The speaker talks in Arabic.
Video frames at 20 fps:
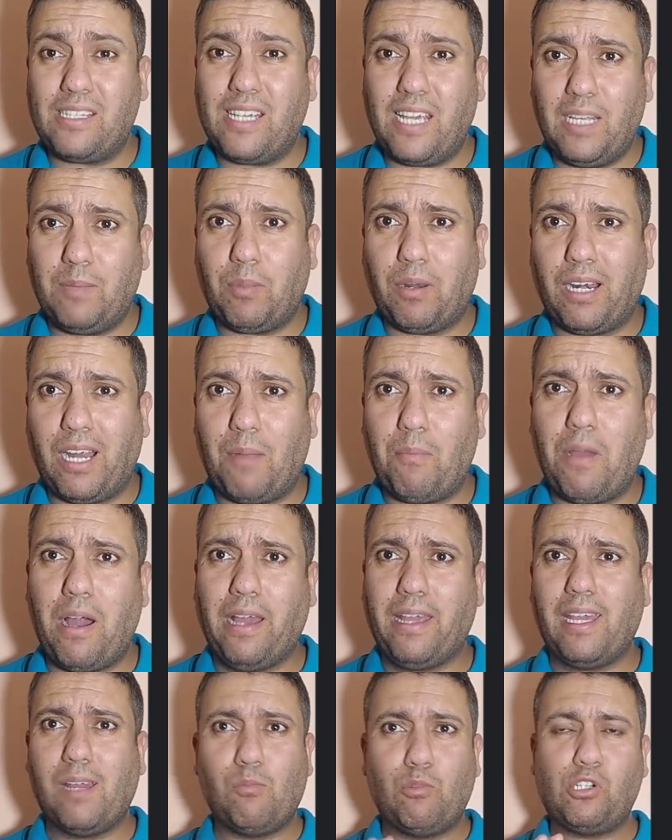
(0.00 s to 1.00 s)
سعيد بن رحمه
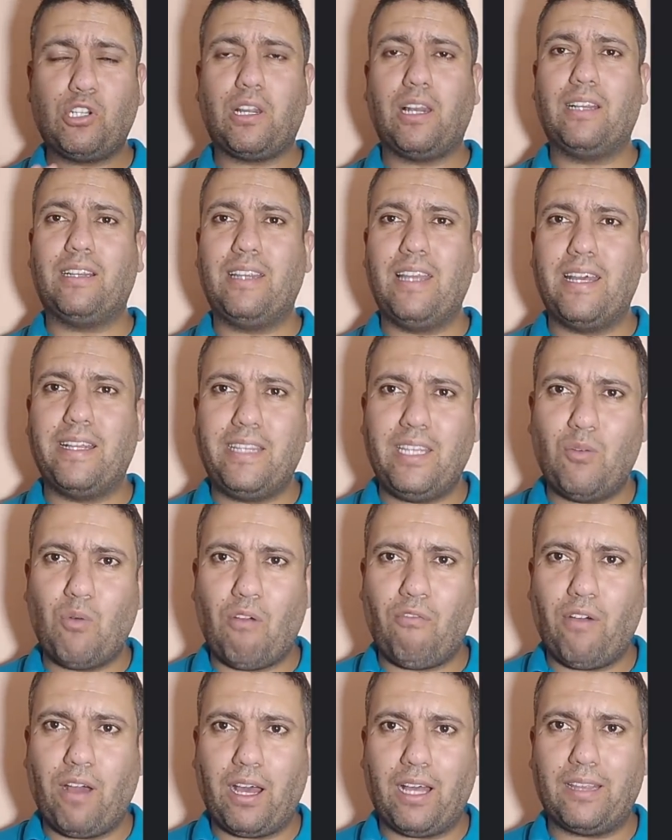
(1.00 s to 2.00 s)
هي مشكله نادي
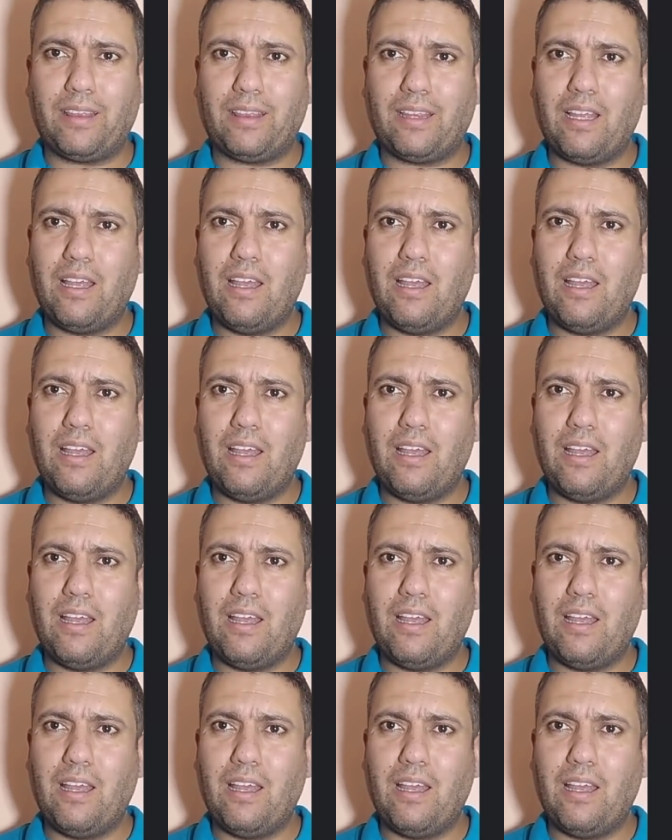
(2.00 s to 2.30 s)
وفقط